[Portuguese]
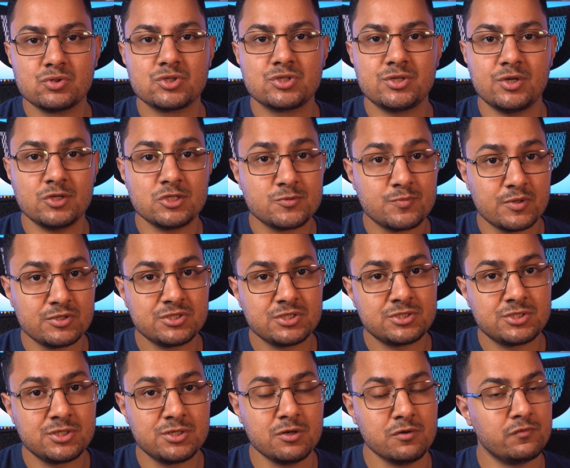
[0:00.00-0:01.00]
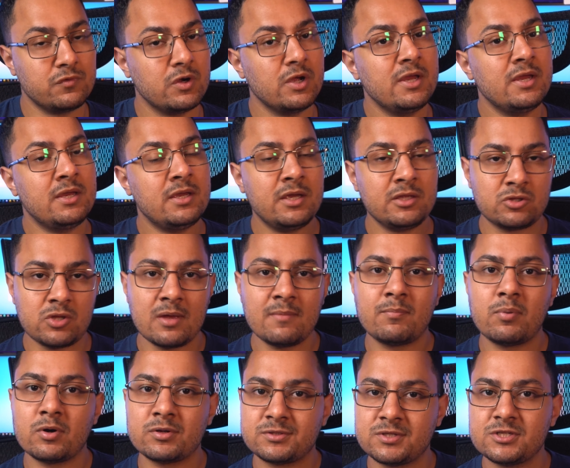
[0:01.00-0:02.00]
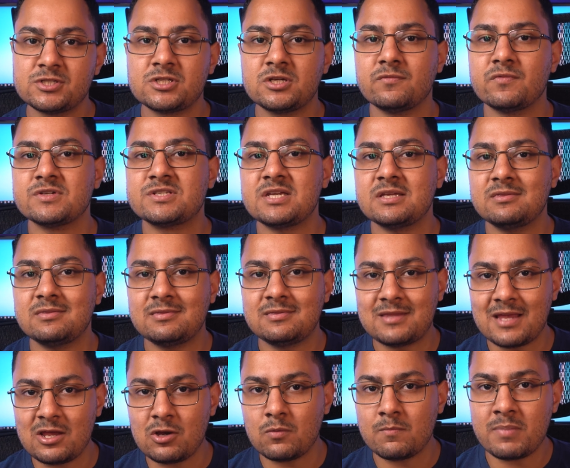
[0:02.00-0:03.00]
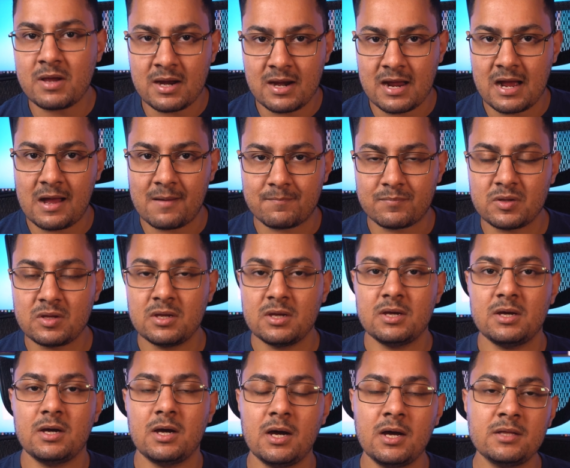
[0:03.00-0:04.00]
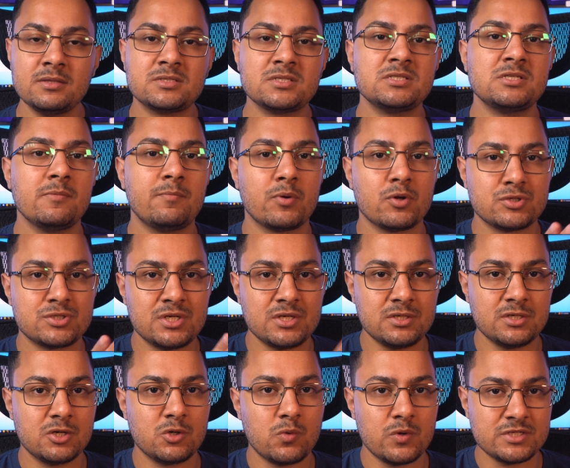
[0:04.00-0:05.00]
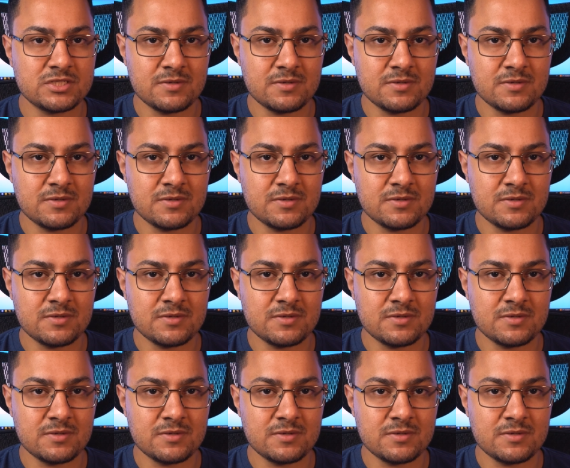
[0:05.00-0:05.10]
no seu dispositivo, então é importante que você tenha um backup antes de prosseguir com